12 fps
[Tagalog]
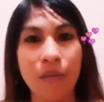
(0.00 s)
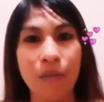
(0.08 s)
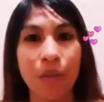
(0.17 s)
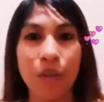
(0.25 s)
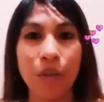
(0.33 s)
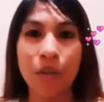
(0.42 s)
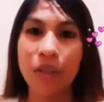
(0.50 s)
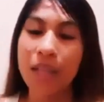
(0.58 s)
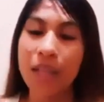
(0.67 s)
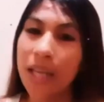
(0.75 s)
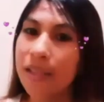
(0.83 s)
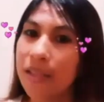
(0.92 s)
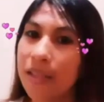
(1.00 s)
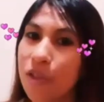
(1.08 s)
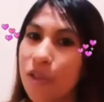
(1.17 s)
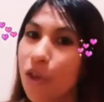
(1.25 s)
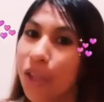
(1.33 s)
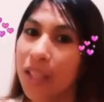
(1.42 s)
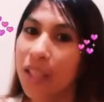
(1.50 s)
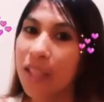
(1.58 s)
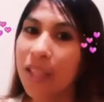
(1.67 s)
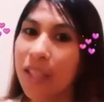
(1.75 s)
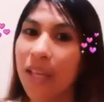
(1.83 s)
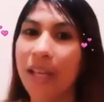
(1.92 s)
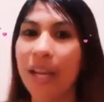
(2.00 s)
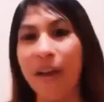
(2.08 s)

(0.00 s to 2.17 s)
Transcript: for your next journey and